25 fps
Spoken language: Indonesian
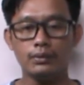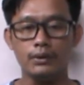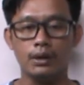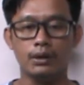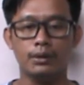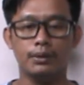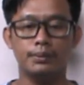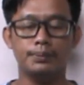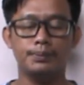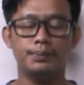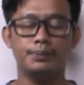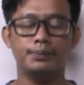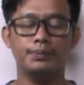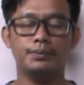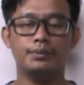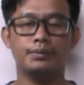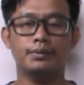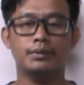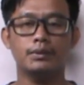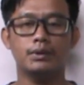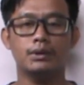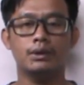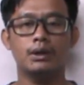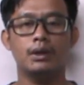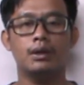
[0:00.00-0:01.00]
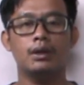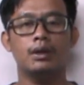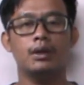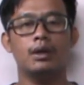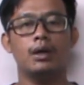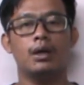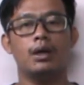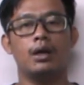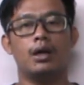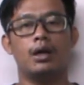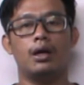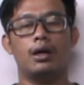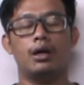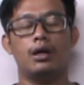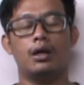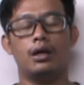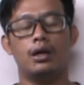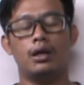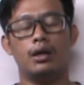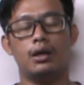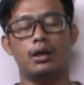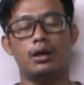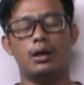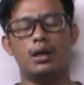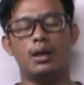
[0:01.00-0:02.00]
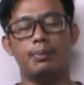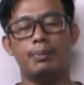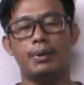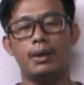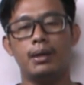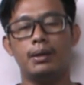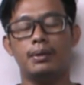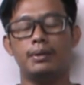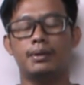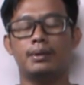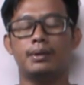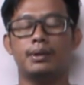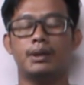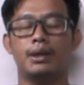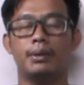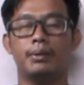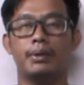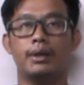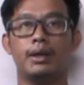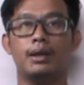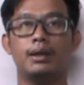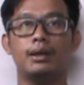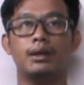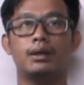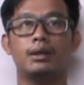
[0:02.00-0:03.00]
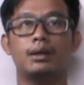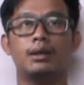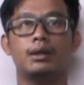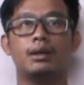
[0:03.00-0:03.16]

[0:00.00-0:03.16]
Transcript: hmm, uh, apa namanya